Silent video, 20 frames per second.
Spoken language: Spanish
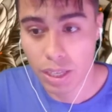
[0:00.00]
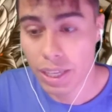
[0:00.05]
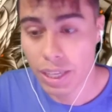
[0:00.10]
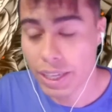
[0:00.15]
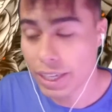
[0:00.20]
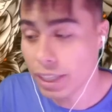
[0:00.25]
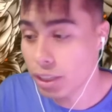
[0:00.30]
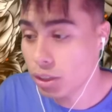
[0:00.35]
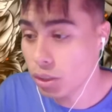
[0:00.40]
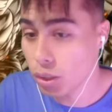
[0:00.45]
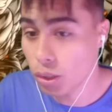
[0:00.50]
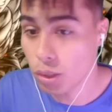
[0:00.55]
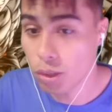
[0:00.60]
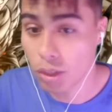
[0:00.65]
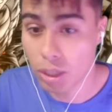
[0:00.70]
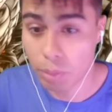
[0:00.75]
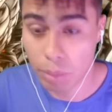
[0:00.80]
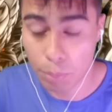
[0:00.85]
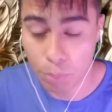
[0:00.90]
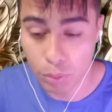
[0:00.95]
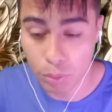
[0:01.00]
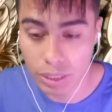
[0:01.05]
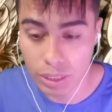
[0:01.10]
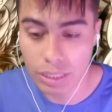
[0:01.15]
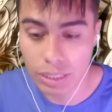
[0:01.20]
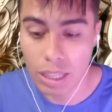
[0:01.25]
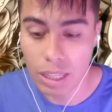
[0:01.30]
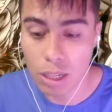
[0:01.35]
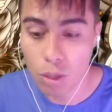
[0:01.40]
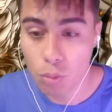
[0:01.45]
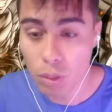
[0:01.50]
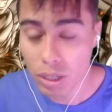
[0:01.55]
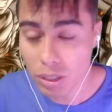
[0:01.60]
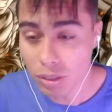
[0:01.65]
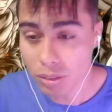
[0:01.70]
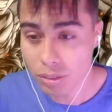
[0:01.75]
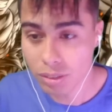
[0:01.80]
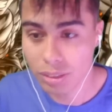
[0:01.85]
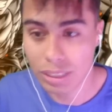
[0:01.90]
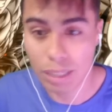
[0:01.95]
Y todo lo que me ponen en el
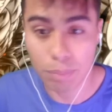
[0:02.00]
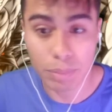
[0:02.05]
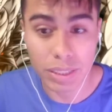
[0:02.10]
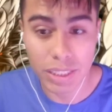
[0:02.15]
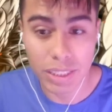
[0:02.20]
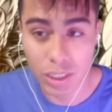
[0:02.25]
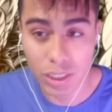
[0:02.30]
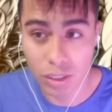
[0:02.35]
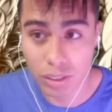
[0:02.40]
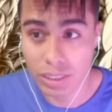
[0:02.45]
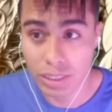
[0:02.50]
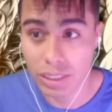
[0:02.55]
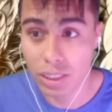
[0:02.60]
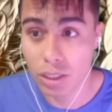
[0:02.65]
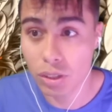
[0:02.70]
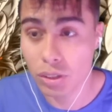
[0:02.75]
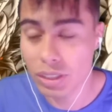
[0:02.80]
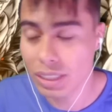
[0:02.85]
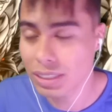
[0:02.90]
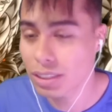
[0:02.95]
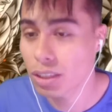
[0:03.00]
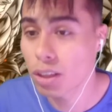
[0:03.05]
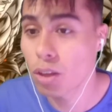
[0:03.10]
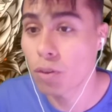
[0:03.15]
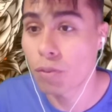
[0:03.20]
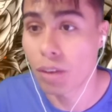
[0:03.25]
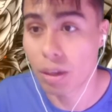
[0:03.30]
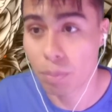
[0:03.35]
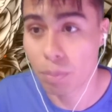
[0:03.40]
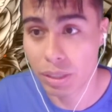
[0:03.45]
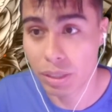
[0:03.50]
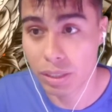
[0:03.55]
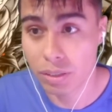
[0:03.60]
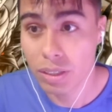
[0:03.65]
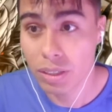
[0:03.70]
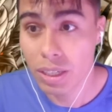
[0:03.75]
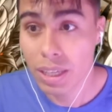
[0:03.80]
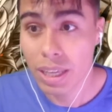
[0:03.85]
juego, de misiones y cosas, lo farmeo.